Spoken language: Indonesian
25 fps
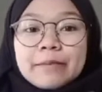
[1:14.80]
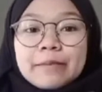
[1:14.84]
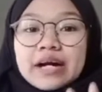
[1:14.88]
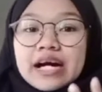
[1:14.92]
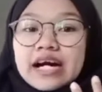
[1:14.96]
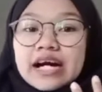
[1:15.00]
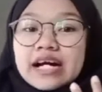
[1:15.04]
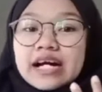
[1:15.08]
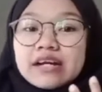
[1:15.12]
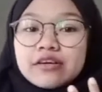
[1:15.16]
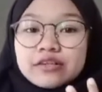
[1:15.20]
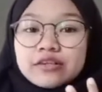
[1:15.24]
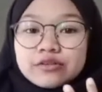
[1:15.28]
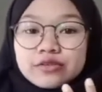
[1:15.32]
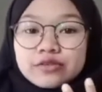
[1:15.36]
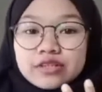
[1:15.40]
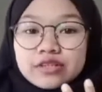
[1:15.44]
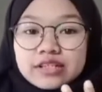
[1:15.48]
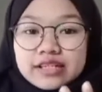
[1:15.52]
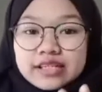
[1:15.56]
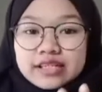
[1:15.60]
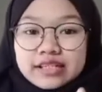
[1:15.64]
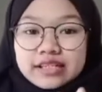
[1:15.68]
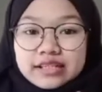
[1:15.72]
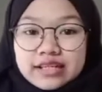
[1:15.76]

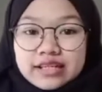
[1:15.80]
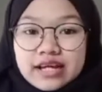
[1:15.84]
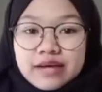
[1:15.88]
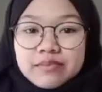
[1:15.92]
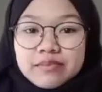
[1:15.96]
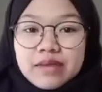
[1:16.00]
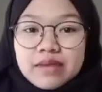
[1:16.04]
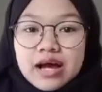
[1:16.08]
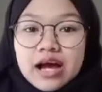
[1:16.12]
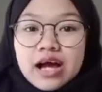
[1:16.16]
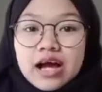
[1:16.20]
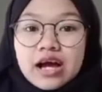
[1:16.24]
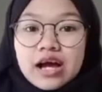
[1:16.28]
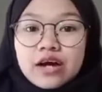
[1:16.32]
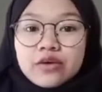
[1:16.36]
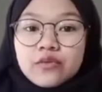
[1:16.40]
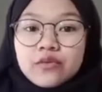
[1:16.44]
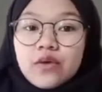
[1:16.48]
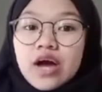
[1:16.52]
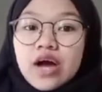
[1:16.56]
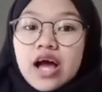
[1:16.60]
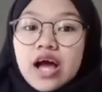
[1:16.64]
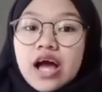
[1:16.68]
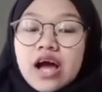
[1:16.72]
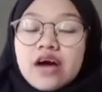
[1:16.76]
maharatul
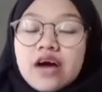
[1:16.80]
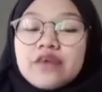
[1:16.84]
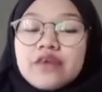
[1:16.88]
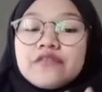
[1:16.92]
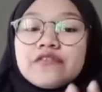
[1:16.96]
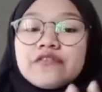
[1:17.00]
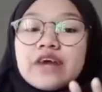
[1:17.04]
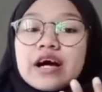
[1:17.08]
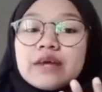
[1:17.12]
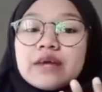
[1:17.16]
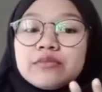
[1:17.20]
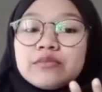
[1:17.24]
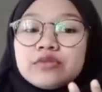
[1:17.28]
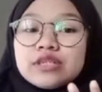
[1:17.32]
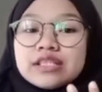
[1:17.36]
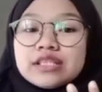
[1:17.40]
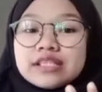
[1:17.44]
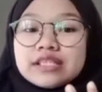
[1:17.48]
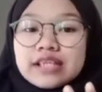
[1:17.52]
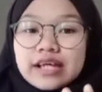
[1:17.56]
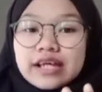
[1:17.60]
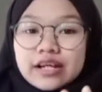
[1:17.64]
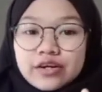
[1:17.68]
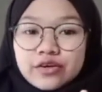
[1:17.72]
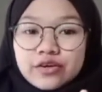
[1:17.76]
kitabah wa
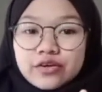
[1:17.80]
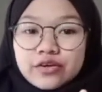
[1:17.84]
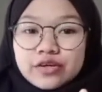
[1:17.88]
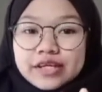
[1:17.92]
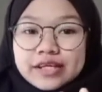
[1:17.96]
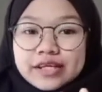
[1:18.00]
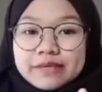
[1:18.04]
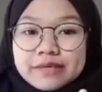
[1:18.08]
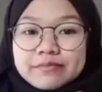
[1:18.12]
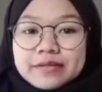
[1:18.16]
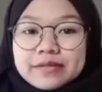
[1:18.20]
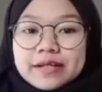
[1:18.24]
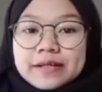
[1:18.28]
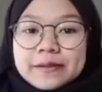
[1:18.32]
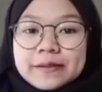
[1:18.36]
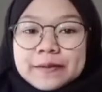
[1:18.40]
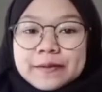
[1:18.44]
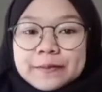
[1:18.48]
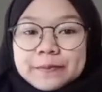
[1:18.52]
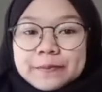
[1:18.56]
fahmut tarakib.